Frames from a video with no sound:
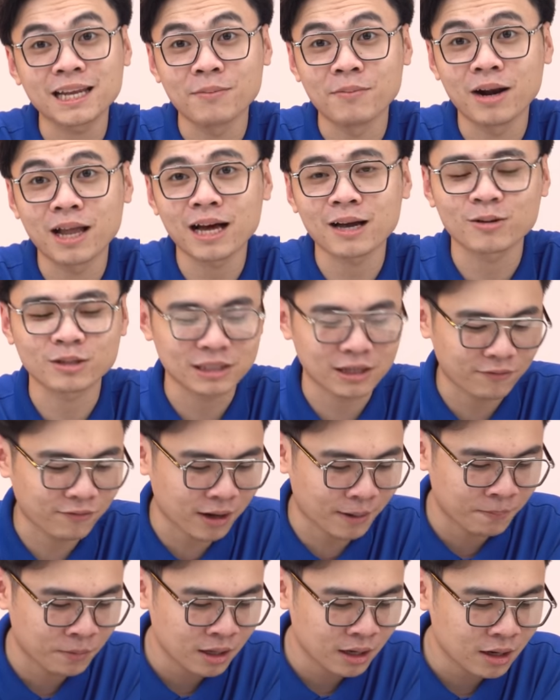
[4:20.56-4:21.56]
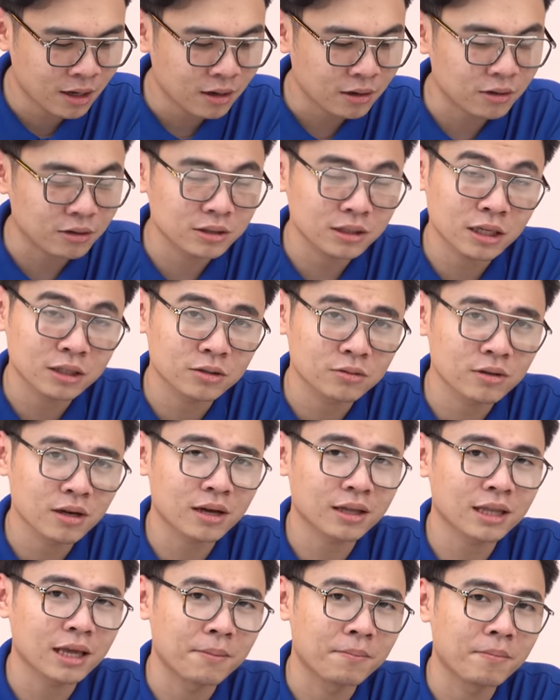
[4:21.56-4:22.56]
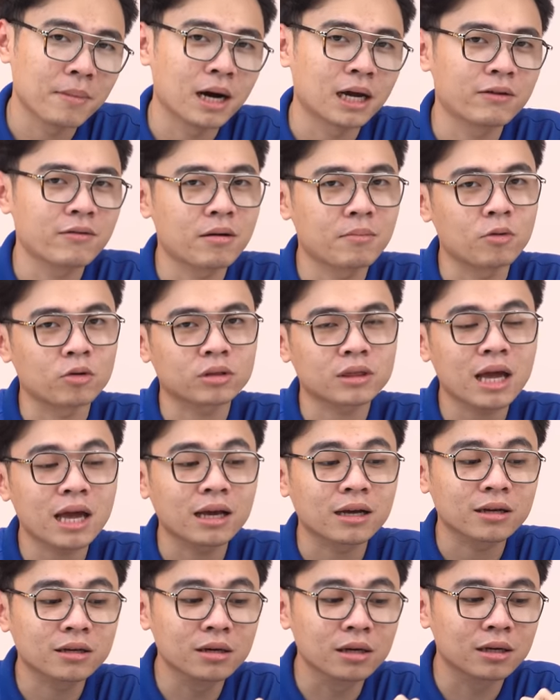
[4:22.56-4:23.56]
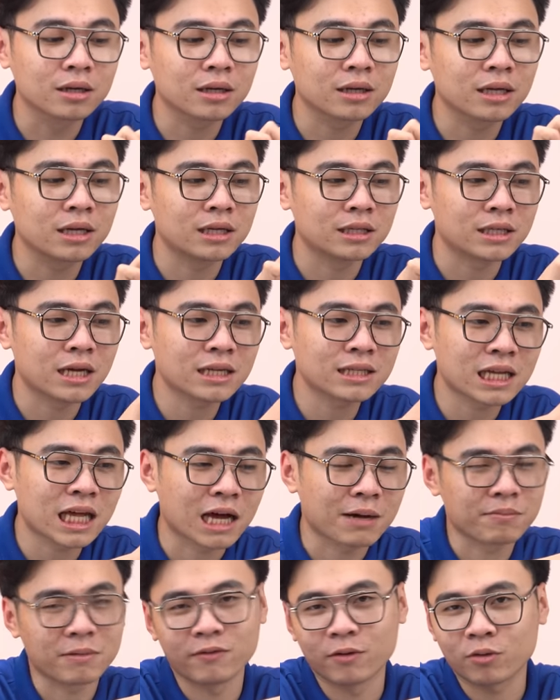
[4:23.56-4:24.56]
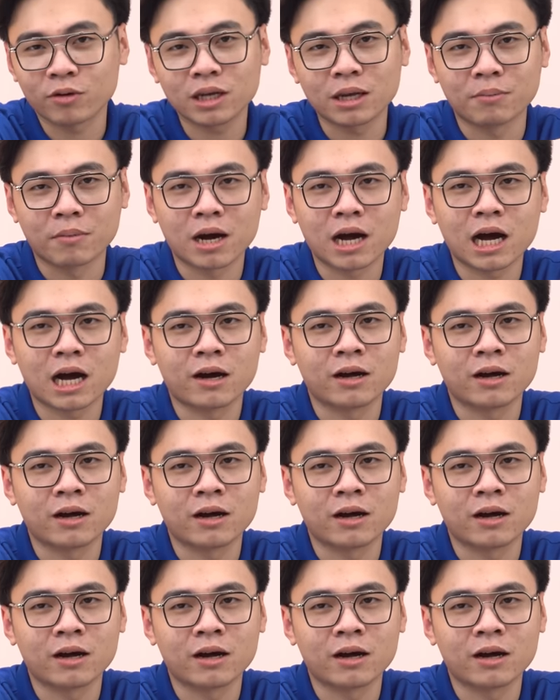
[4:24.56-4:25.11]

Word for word: điểm lợi của sản phẩm, đó chính là chúng ta có thể mở được bằng một tay cực kỳ dễ dàng, bởi vì có điểm G